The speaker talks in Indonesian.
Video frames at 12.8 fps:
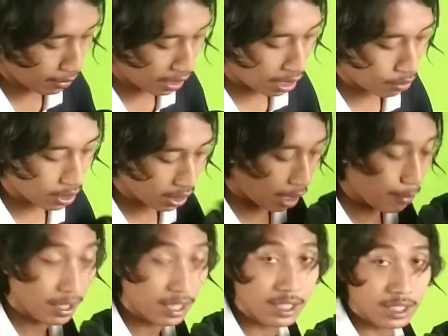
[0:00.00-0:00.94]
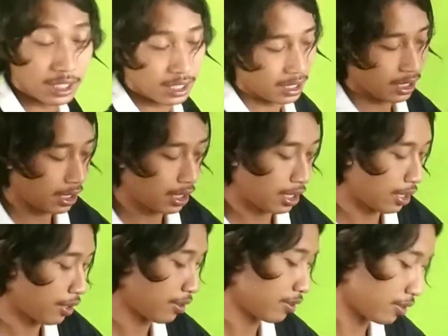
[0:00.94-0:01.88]
melalui kabel di sini ya guys ya
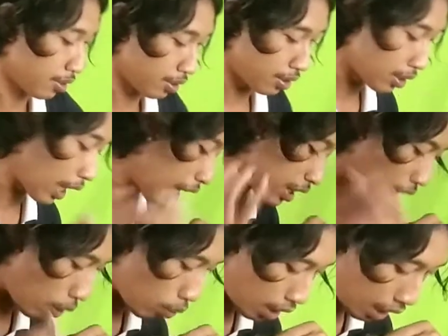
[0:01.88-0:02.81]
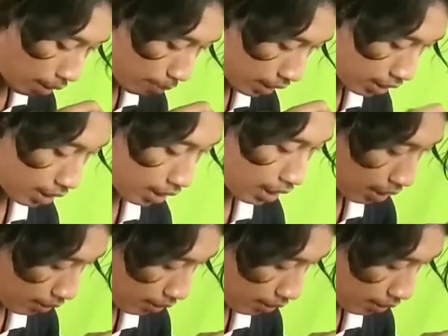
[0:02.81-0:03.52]
kalian tahu lah pastinya